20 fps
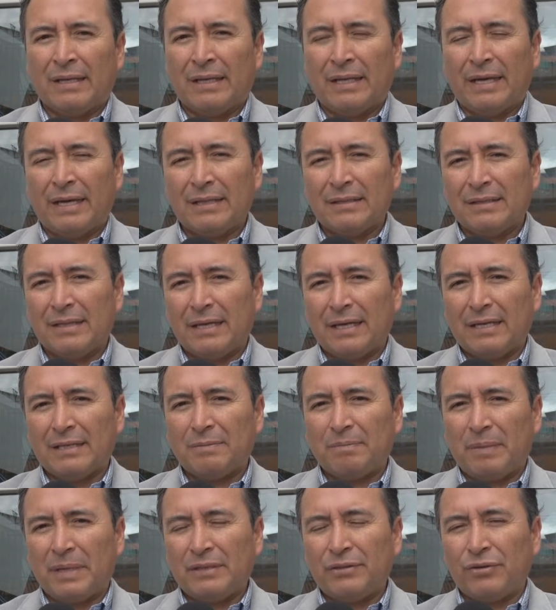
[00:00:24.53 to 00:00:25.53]
de este
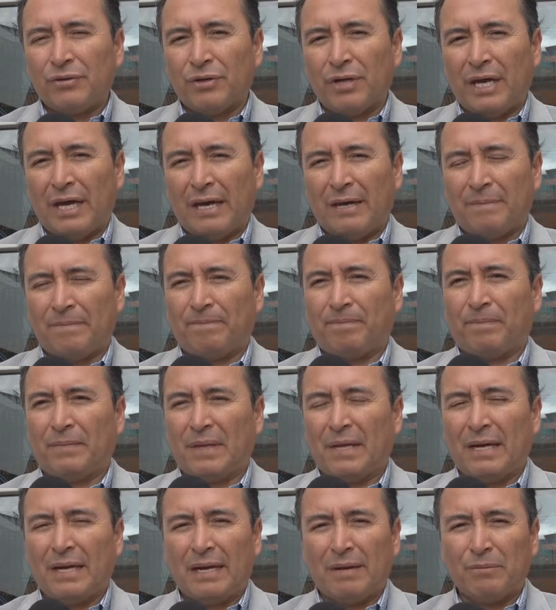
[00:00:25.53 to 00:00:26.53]
espacio que
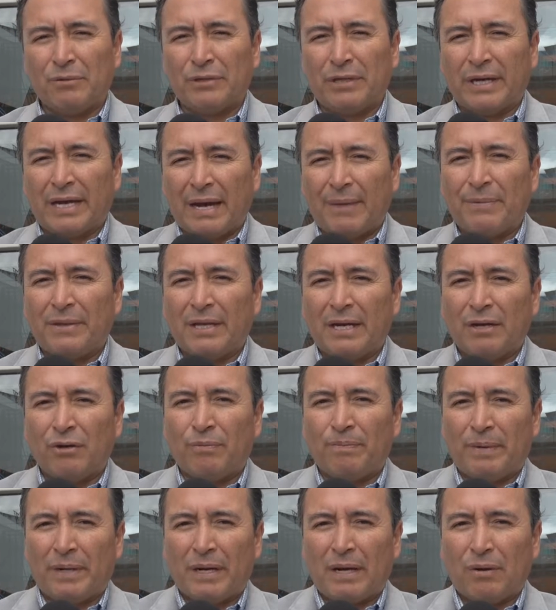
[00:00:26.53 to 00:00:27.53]
queremos
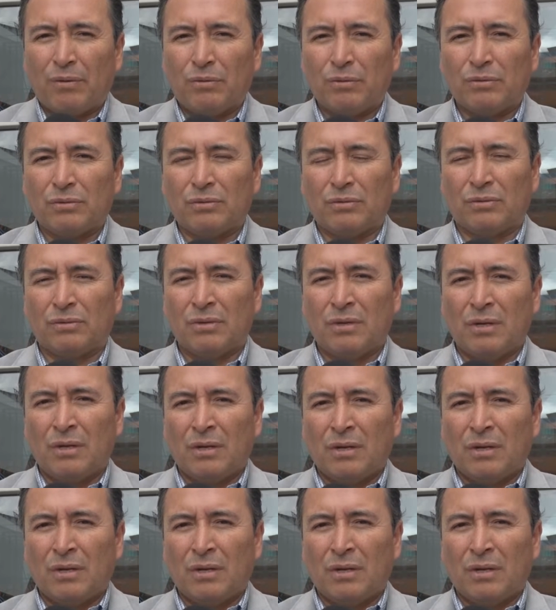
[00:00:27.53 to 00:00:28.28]
encaminarlo para un